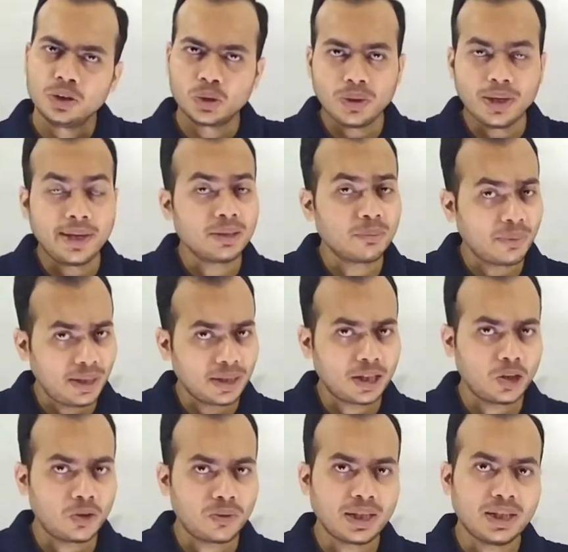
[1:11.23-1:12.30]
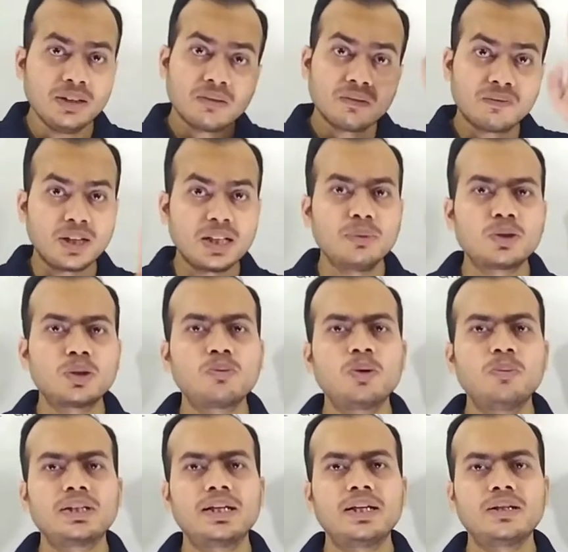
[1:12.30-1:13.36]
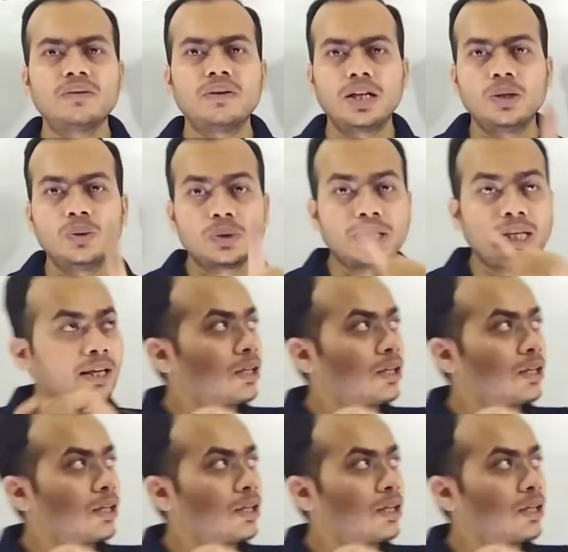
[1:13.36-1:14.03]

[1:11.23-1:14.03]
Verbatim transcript: जो हेडिंग में लिखा हुआ है वही मैं तुमको बताने वाला हूं क्या